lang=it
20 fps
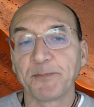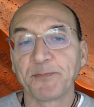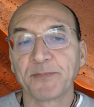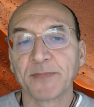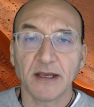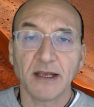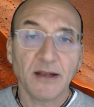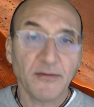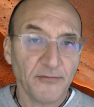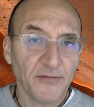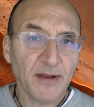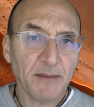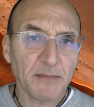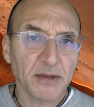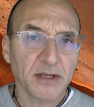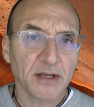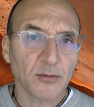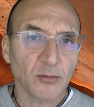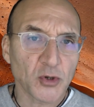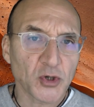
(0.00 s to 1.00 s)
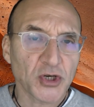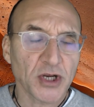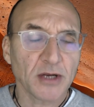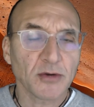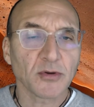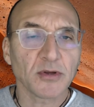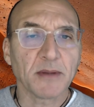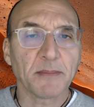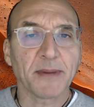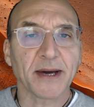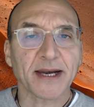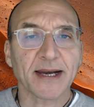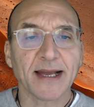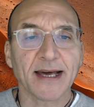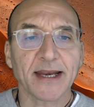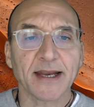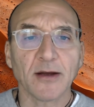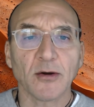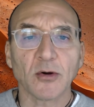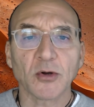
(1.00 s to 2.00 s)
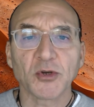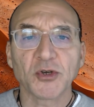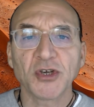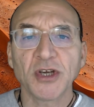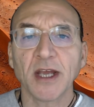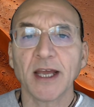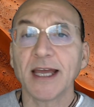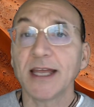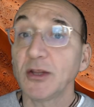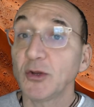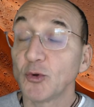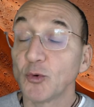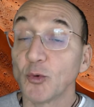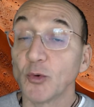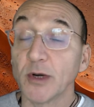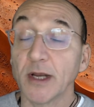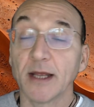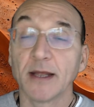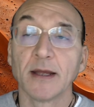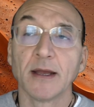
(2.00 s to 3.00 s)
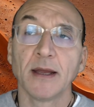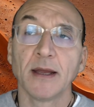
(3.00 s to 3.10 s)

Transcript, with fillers: Il film di cui scelgo di parlare oggi è Dune,